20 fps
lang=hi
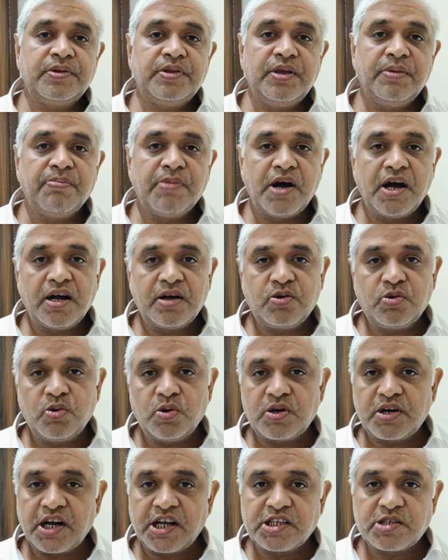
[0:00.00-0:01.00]
दिमाग
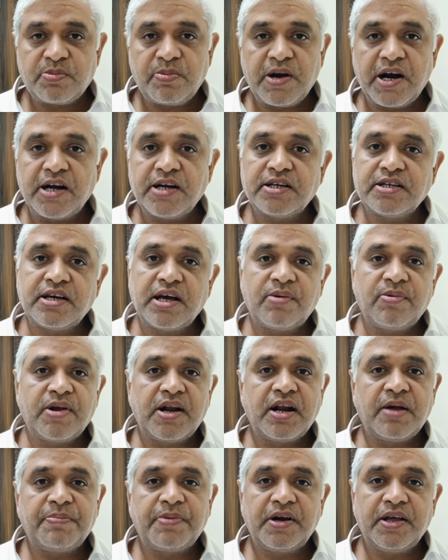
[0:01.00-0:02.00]
को ट्रांसप्लांट
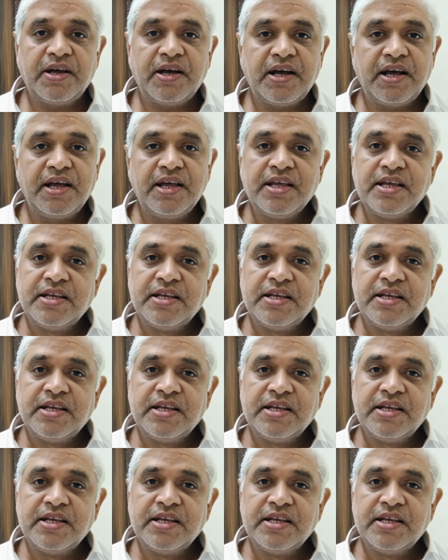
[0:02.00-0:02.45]
करवाना पड़ेगा